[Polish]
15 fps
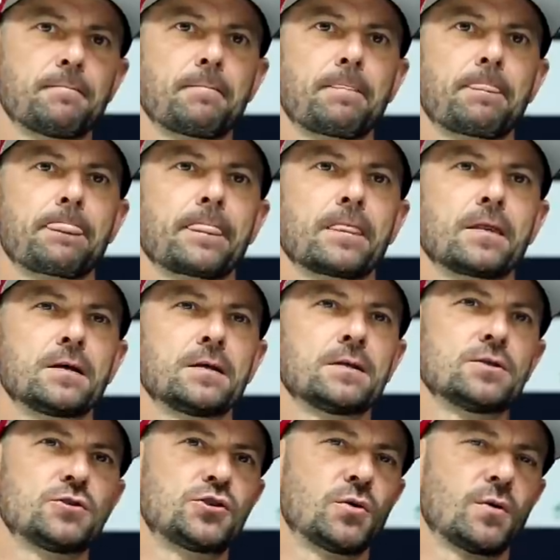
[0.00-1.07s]
mm,
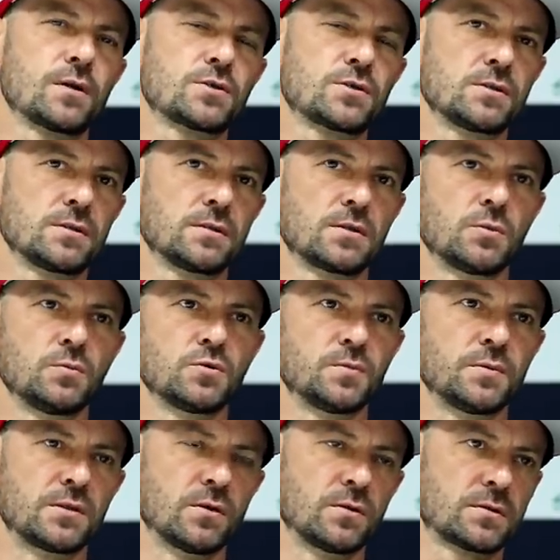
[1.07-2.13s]
jeden z działaczy klubu
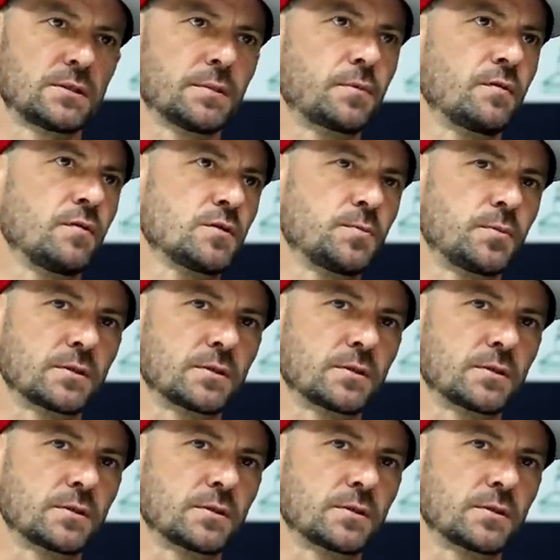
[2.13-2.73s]
Zbyt Gost, proponował